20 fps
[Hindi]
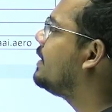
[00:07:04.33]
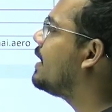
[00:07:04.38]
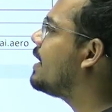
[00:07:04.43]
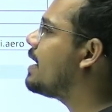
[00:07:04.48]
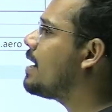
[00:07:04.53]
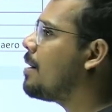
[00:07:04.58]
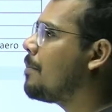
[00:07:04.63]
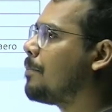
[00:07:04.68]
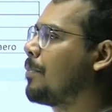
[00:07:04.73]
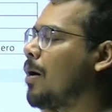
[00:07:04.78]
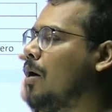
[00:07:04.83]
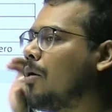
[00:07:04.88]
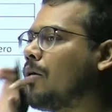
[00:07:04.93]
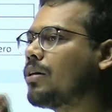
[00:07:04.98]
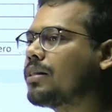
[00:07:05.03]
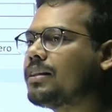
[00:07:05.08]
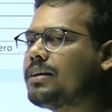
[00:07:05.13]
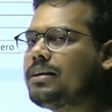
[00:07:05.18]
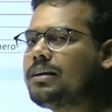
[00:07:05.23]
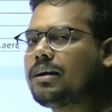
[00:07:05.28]
ये
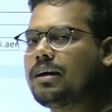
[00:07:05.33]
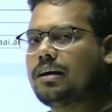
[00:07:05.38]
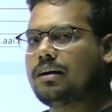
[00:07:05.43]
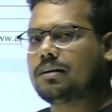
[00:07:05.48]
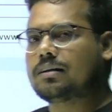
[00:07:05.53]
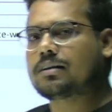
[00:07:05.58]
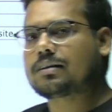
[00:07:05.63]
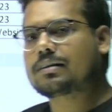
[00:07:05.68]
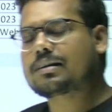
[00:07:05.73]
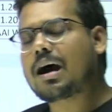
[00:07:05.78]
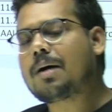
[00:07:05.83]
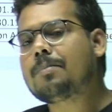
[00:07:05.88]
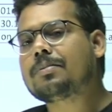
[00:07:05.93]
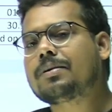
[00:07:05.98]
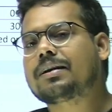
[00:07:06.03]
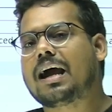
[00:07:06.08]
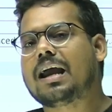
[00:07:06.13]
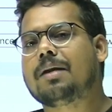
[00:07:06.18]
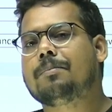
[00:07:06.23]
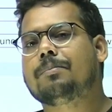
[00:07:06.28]
बहुत ही कम
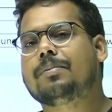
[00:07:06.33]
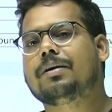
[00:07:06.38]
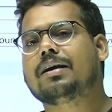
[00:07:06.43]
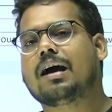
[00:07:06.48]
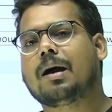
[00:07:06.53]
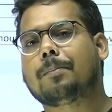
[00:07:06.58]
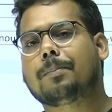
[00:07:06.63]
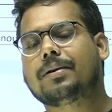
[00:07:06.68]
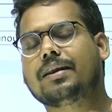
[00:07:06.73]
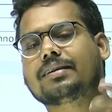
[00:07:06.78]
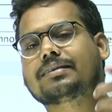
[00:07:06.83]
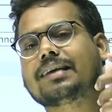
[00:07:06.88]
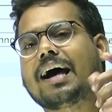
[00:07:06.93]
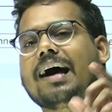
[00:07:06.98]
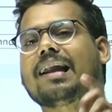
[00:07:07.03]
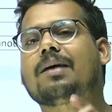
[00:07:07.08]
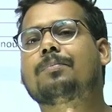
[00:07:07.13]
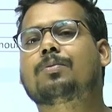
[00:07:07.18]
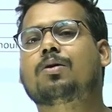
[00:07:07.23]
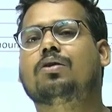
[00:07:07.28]
टाइम में अपने
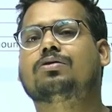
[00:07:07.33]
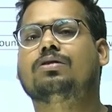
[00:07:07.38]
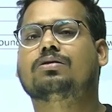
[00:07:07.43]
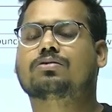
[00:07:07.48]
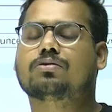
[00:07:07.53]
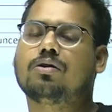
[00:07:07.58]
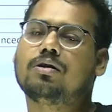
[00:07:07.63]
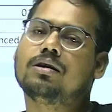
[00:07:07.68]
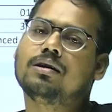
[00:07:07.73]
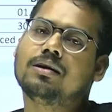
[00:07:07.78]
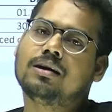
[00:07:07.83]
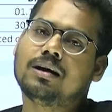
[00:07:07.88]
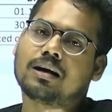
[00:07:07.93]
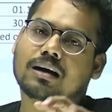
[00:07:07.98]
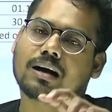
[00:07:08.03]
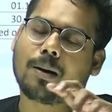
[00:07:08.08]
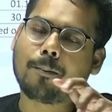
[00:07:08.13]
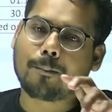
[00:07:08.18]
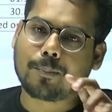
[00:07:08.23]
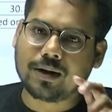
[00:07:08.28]
सारे प्रोसेस को
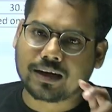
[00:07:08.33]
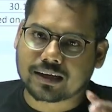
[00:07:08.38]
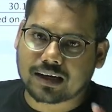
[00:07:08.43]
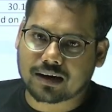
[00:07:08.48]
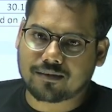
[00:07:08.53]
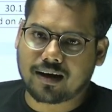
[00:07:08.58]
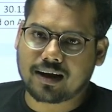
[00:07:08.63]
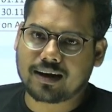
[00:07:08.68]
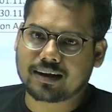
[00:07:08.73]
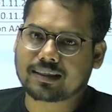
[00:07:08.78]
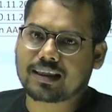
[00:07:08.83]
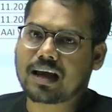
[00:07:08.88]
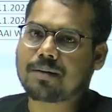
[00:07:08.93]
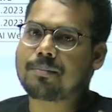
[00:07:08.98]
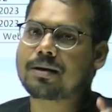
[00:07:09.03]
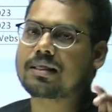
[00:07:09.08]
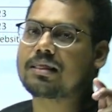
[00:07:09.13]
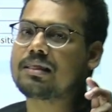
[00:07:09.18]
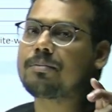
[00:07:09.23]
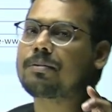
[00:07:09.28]
कंप्लीट करवा लेता है
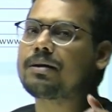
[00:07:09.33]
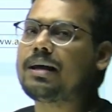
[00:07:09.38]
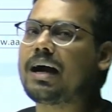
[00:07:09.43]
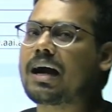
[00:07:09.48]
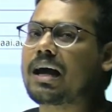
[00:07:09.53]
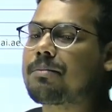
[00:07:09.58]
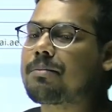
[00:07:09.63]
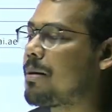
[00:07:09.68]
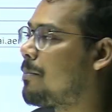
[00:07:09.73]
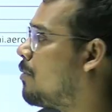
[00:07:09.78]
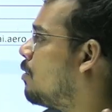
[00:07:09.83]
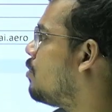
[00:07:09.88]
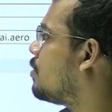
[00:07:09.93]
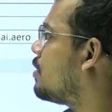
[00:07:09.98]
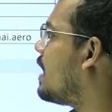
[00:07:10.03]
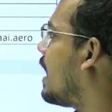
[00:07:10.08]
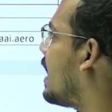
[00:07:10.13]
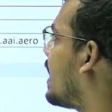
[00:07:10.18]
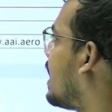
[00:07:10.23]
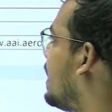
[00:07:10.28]
मतलब कि अगर मैं बोलूँ कि
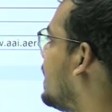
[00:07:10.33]
अगर